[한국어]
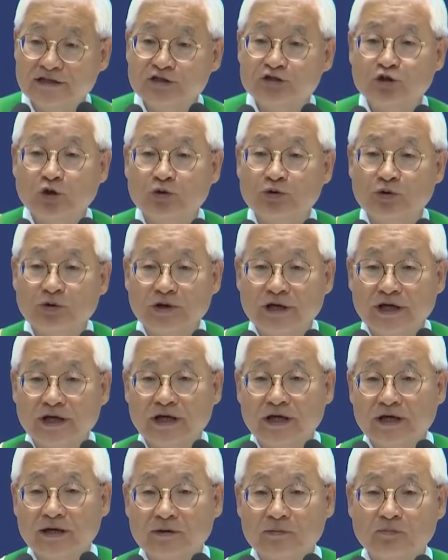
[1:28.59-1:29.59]

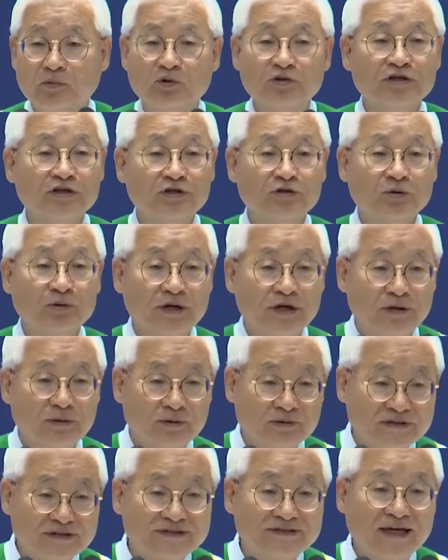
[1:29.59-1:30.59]
이촌동에 본인
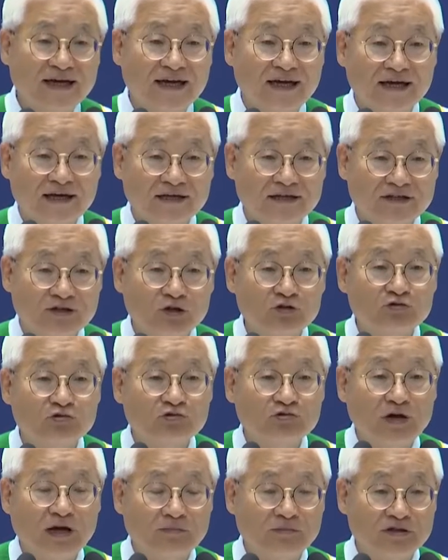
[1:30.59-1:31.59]
교회로 이사
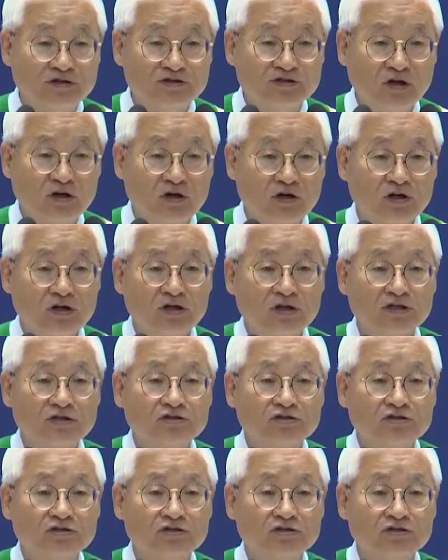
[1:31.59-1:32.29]
곁으로 가면서